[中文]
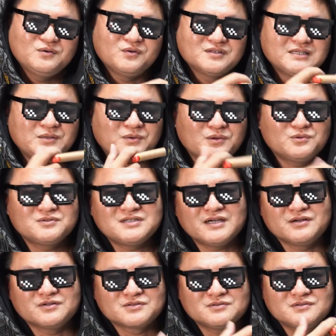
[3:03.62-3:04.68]
我在网络
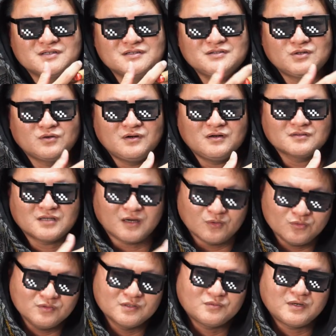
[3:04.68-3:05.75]
上有时候跟同好讨
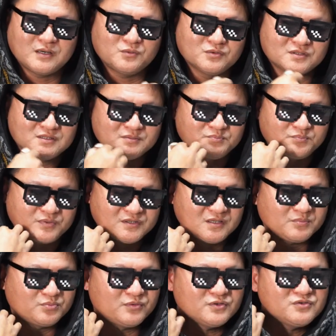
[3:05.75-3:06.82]
论的话，我是比较
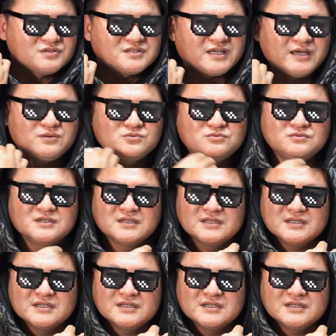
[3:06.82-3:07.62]
不会去在乎，